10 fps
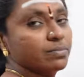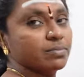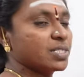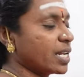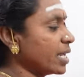
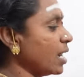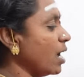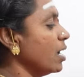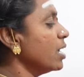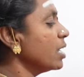சரிங்களா
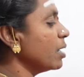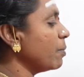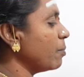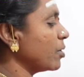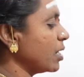
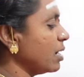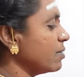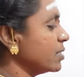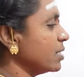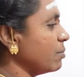இப்போ முதல்ல
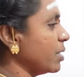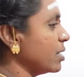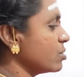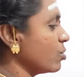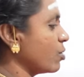வந்து நம்ம
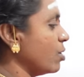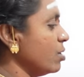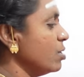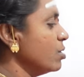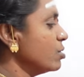என்ன சொல்கிறோம்
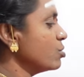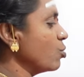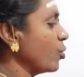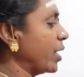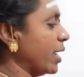
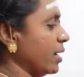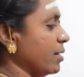சூரியன்